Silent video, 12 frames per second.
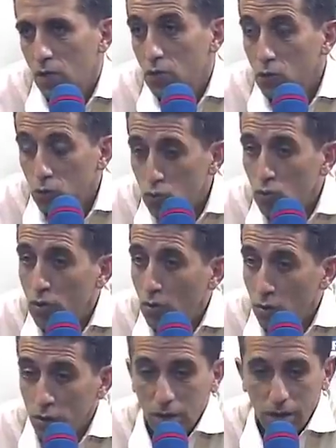سورتو كي
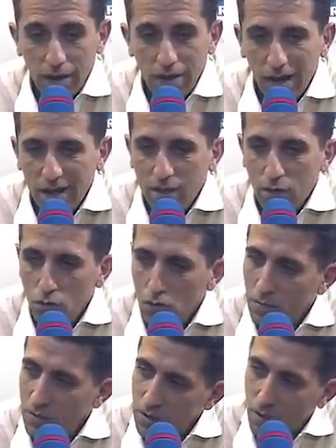قلت لك اللي عندنا
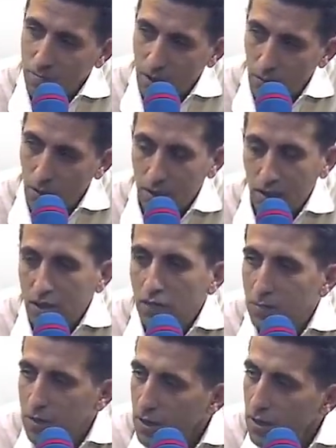اليوم ضيق نتاع وقت
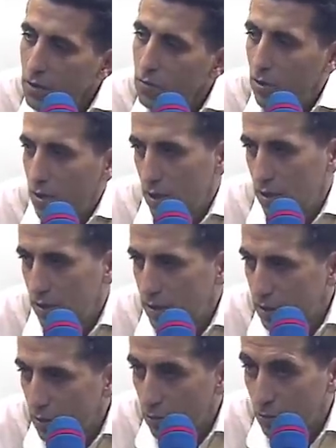الهدف نتاعنا هو اعاده
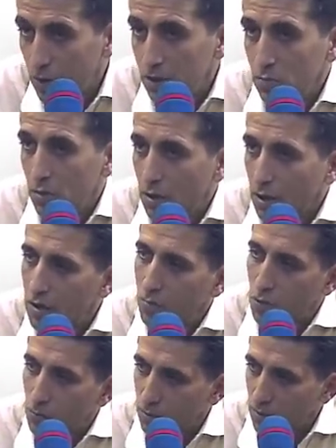ترتيب البيت
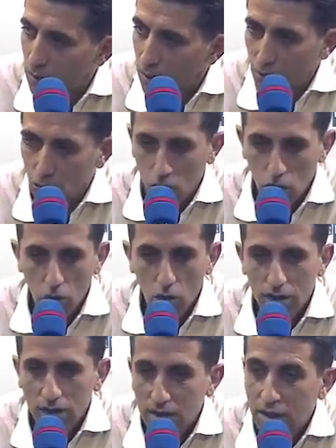وانقاذ ما يمكن انقاذه
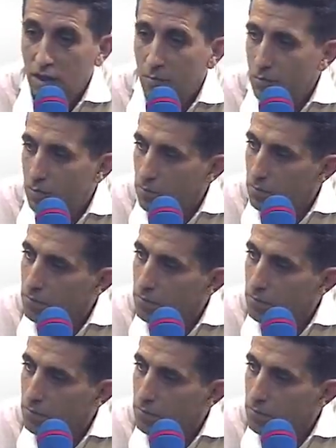تسكير المهم